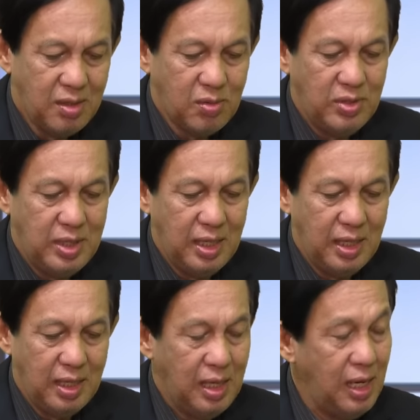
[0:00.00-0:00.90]

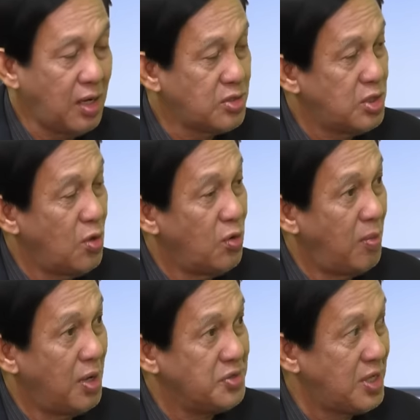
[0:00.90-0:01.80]
Kundi leksyon
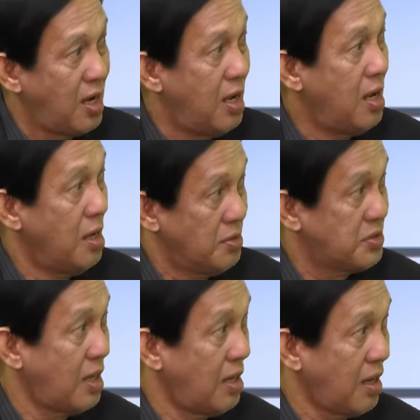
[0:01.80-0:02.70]
man siya
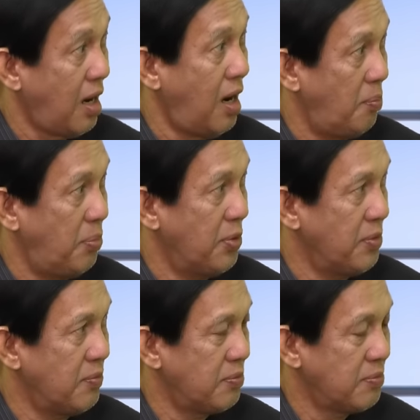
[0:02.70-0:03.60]
sang kahapon.
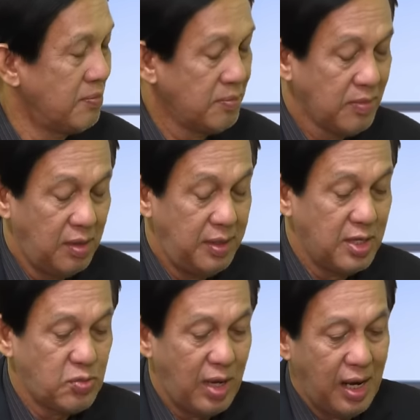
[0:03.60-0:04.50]
Mm.
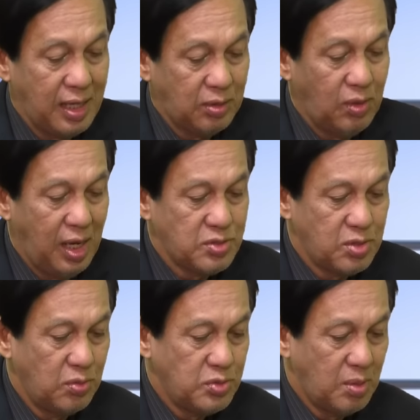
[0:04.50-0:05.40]
That's why ang atong
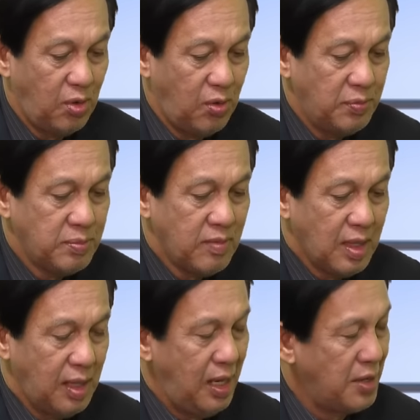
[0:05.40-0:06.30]
leksyon sa buong
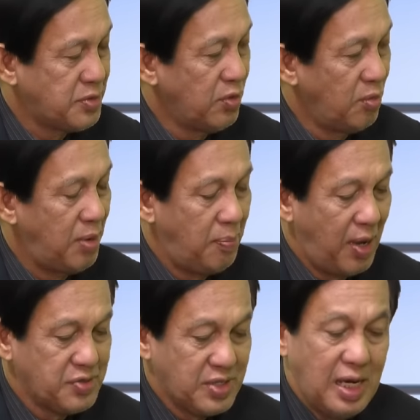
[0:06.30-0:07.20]
lesson of the past.